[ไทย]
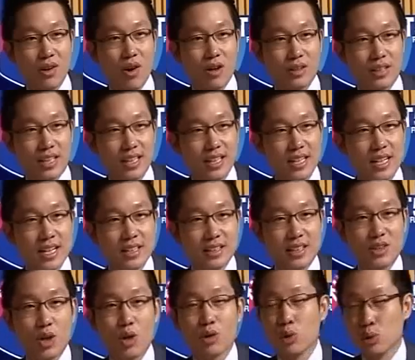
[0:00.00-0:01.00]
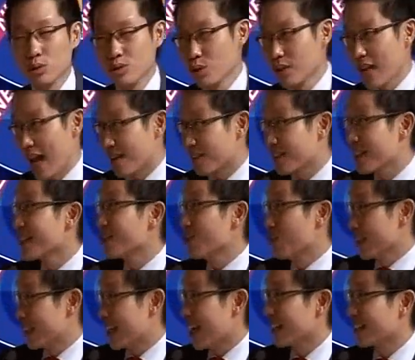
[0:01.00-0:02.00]
ยนอกเนี่ยที่ต้องลุ้นอยู่หลายเรื่องอ
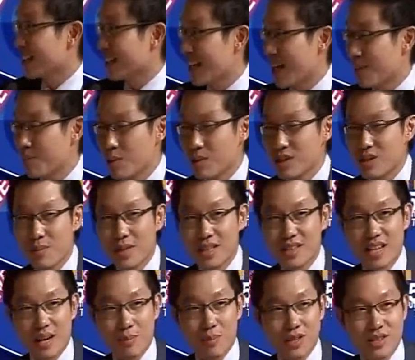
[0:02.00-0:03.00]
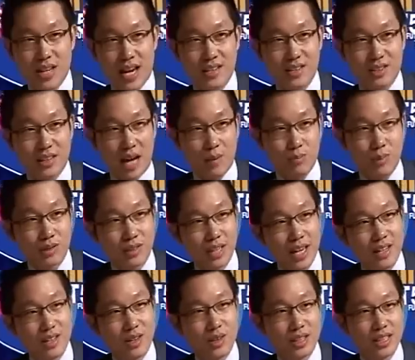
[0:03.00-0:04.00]
ยู่เหมือนกันนะครับไม่ว่าจะเป็นจากปัจจัยจากต่างประเท
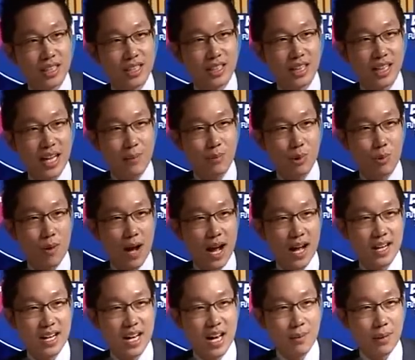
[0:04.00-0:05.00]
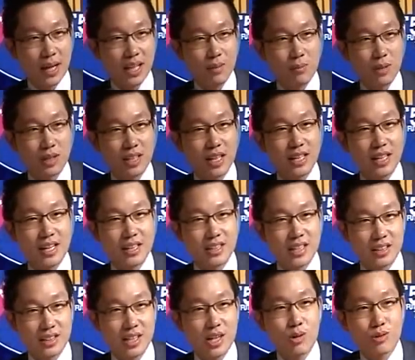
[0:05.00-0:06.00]
ศเนี่ยก็ดีนะครับหรือว่าภายในประเทศเอง
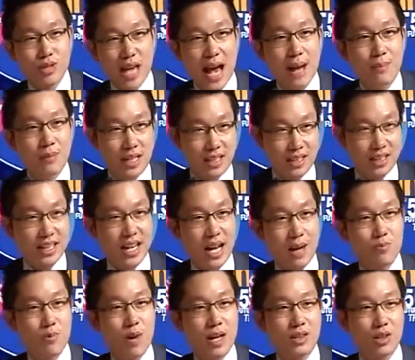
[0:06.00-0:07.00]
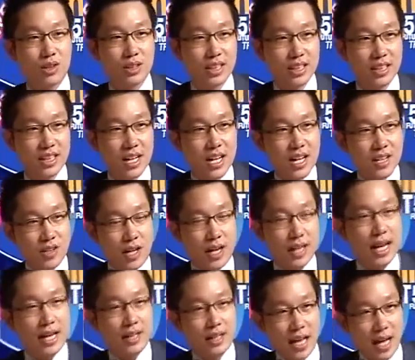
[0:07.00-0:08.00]
อย่างที่เราทราบกันนะครับว่าตอนนี้สถาน
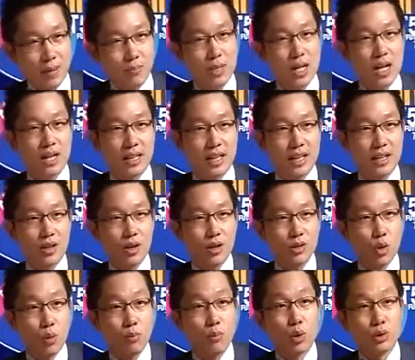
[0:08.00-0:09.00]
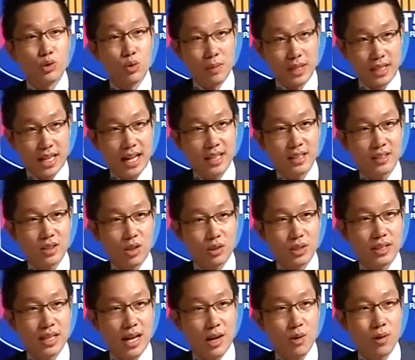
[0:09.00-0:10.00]
การณ์การเมืองเองก็ส่งผลอยู่เหมือนกันต่อ
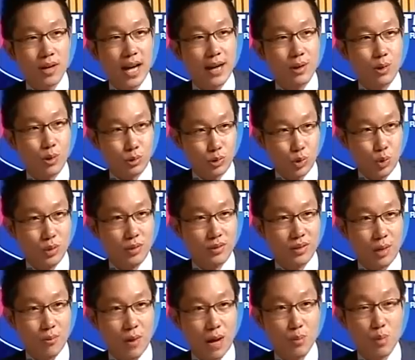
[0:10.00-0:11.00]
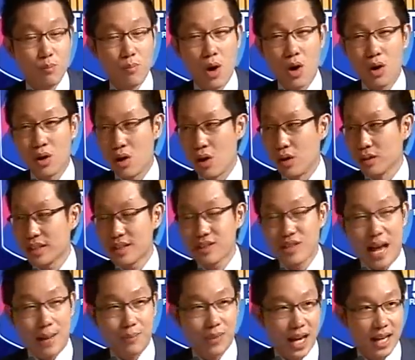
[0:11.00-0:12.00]
ทิศทางของการลงทุนแต่ว่ามุมมองของทั้ง
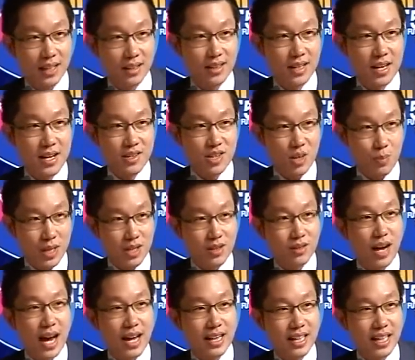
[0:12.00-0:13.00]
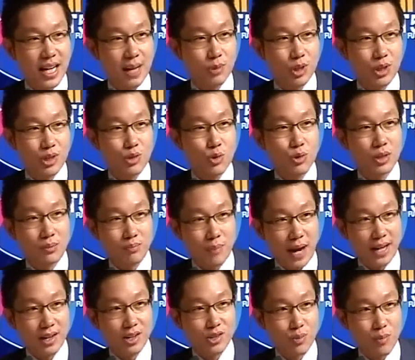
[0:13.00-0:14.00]
3ท่านจะเป็นอย่างไรนะครับเดี๋ยวในช่วงถัด
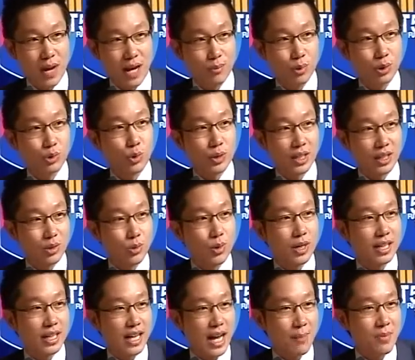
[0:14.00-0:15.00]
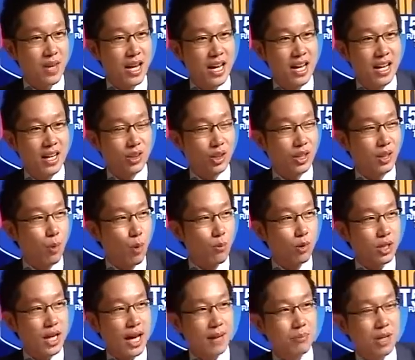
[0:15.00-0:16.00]
ไปเราจะมาพูดคุยกันด้วยนะครับตอนนี้ผม
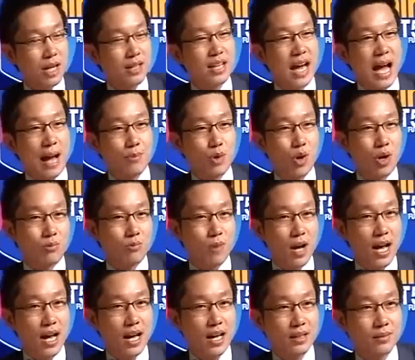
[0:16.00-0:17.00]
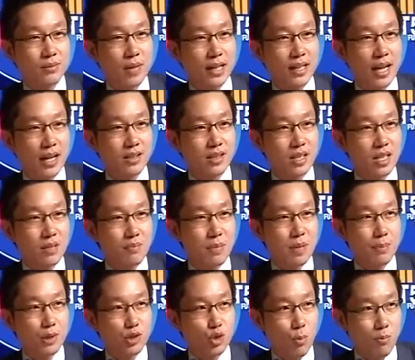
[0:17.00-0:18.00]
ขออนุญาตเรียนถามก่อนว่าท่านไหนที่
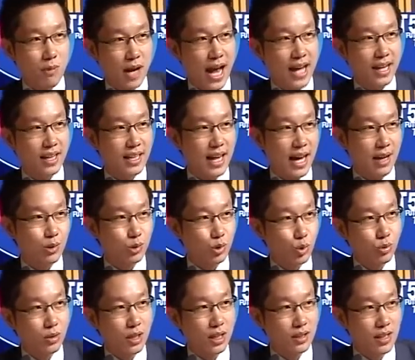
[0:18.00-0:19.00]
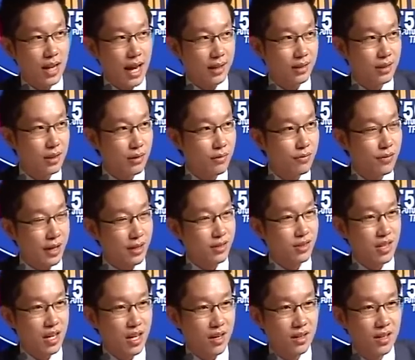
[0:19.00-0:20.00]
มีประสบการณ์ในการลงทุนในตลาด TFX
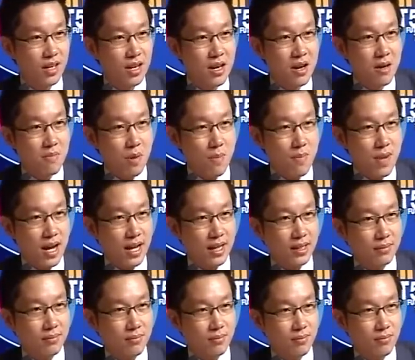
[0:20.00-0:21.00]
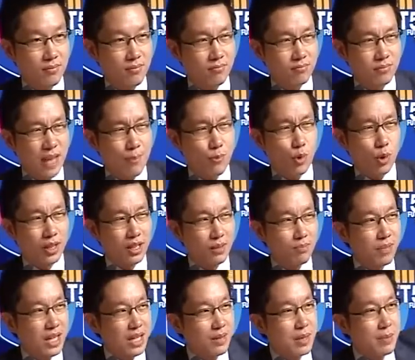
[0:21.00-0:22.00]
เนี่ยประมาณต่ำกว่า
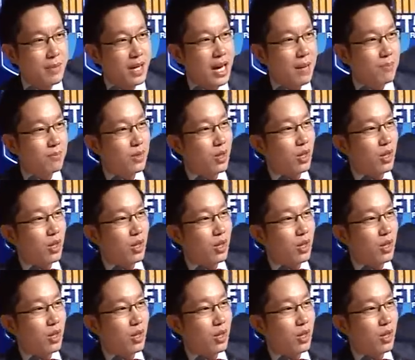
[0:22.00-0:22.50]
1ปีมีไหมครับ